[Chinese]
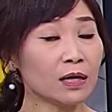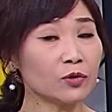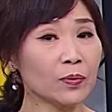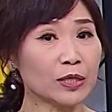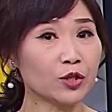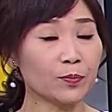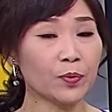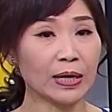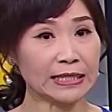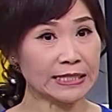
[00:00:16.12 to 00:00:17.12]
刚对外宣
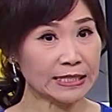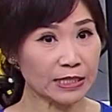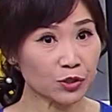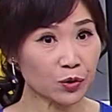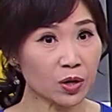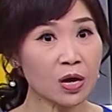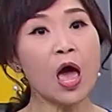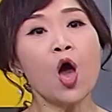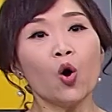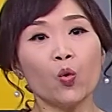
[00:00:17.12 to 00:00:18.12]
布了，新兴说
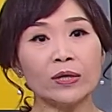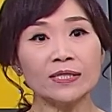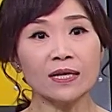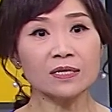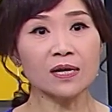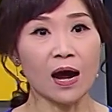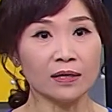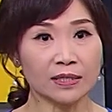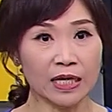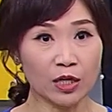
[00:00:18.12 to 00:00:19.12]
昆山厂
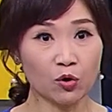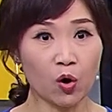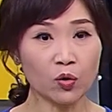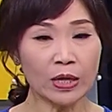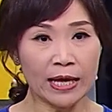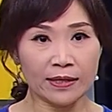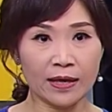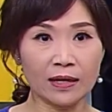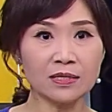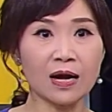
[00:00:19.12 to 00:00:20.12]
停工，
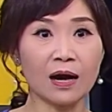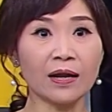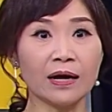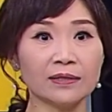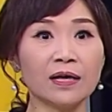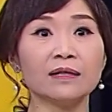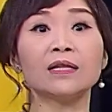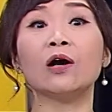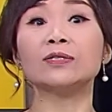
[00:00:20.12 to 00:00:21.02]
延长2天到